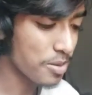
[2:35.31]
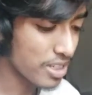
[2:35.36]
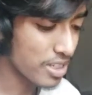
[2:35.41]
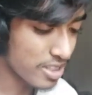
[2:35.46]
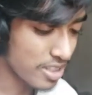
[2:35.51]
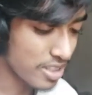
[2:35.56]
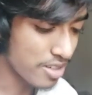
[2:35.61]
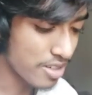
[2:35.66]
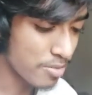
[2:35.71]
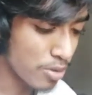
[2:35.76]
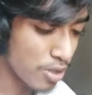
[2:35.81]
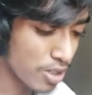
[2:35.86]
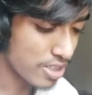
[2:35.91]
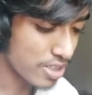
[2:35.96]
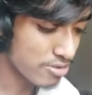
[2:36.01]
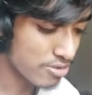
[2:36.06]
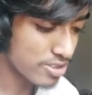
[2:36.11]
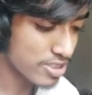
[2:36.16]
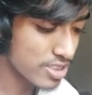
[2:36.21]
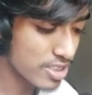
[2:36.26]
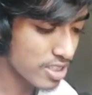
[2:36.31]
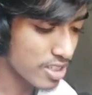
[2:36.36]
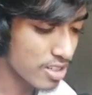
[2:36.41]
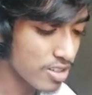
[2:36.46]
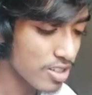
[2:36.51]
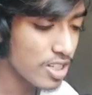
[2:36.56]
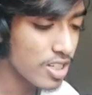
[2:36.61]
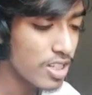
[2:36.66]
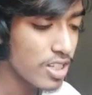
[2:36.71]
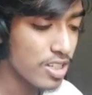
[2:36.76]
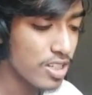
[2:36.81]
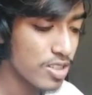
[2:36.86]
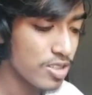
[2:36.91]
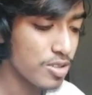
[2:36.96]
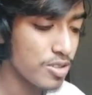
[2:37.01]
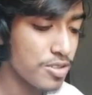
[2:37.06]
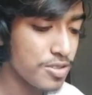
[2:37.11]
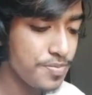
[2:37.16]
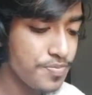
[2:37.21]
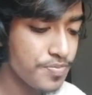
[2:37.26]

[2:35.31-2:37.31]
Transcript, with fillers: বলতে পড়াটা হচ্ছে ছিল তো